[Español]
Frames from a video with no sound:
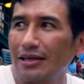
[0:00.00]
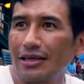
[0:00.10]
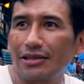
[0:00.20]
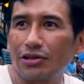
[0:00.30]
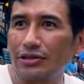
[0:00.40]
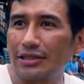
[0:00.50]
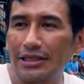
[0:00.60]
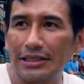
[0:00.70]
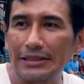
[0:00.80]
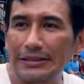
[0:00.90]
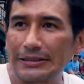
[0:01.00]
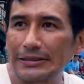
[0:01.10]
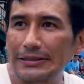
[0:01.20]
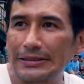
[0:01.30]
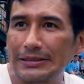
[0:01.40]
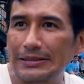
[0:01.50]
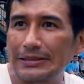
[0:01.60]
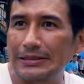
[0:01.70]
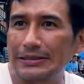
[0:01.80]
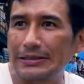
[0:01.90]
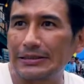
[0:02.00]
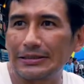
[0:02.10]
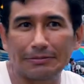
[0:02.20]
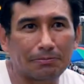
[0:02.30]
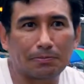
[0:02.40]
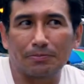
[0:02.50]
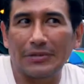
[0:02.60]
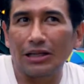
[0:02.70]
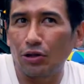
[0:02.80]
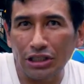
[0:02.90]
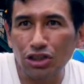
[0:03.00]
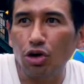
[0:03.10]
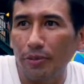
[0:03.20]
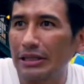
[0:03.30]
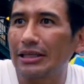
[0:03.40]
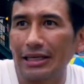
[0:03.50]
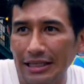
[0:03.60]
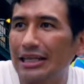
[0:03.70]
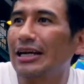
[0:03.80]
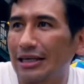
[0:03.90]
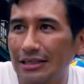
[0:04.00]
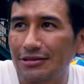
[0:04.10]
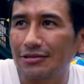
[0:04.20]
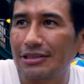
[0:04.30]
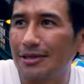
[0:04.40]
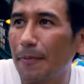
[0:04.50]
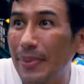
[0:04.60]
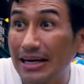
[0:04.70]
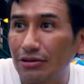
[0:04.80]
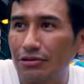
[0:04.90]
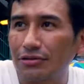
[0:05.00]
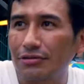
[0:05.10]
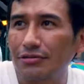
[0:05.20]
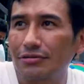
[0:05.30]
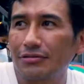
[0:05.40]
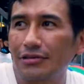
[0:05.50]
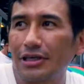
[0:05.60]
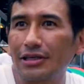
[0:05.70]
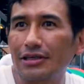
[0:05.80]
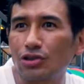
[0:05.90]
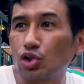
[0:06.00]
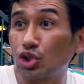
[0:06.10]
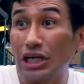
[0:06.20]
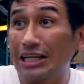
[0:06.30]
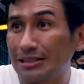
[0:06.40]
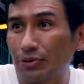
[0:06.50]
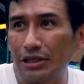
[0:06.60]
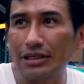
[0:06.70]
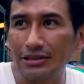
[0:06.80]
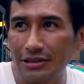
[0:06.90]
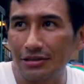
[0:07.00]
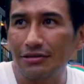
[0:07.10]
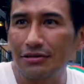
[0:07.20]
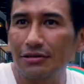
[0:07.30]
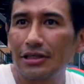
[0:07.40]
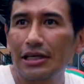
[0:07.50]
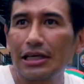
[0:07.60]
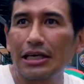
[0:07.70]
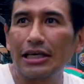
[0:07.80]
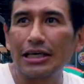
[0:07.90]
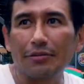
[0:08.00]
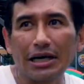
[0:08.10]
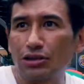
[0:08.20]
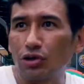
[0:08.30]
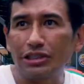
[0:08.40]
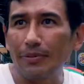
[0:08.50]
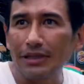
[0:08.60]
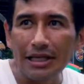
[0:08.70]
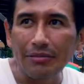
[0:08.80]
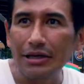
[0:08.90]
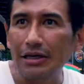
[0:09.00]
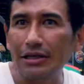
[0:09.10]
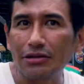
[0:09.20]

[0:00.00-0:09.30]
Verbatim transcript: Entonces, las noticias obviamente generan eso, ese impacto eh, social se podría decir, ¿no? Y más con esta pandemia.